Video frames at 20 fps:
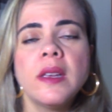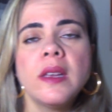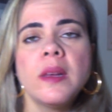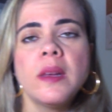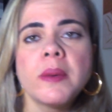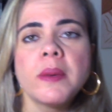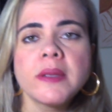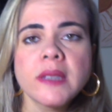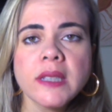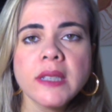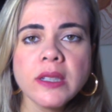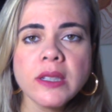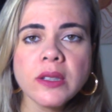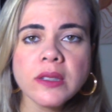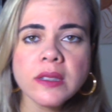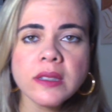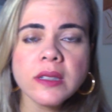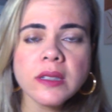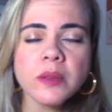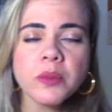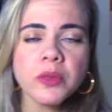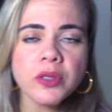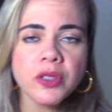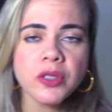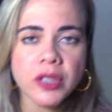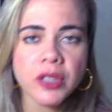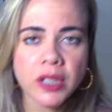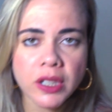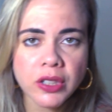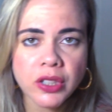Mas aqui nós estamos
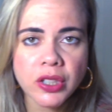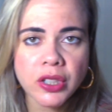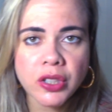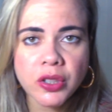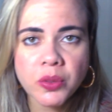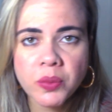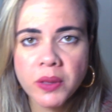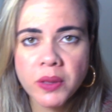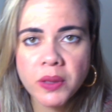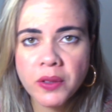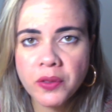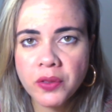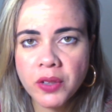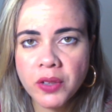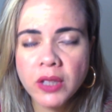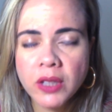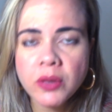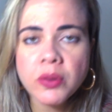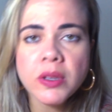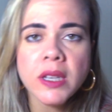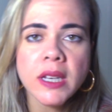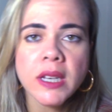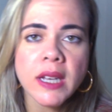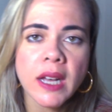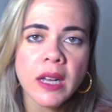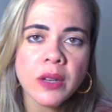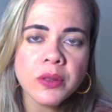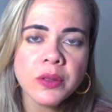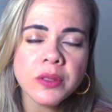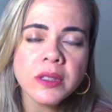diante de um evento que
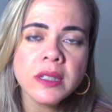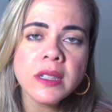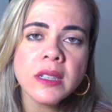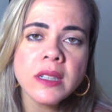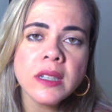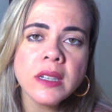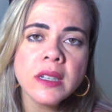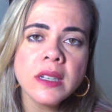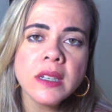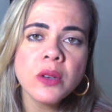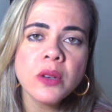causa